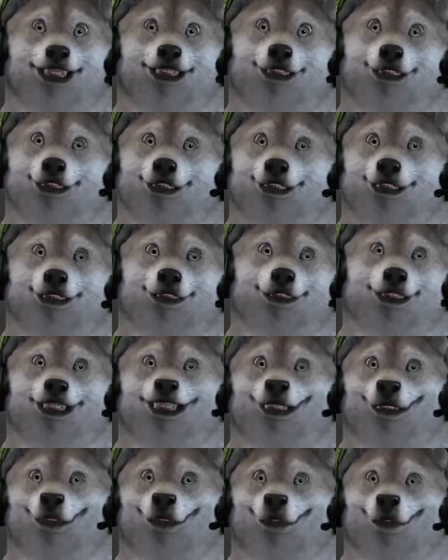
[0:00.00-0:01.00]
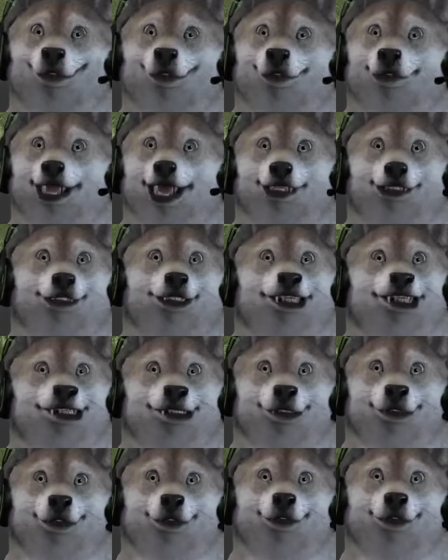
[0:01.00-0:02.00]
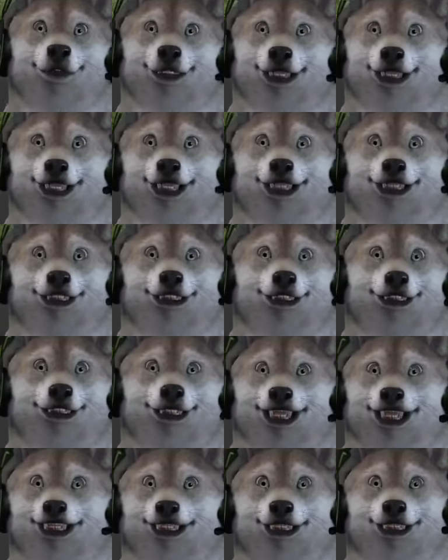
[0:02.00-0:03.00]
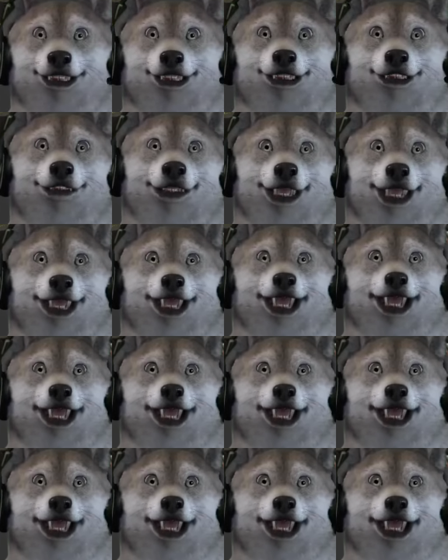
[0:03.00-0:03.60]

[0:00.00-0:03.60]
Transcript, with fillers: Dann kann wirklich jeder mitspielen dann heißt es nicht mehr,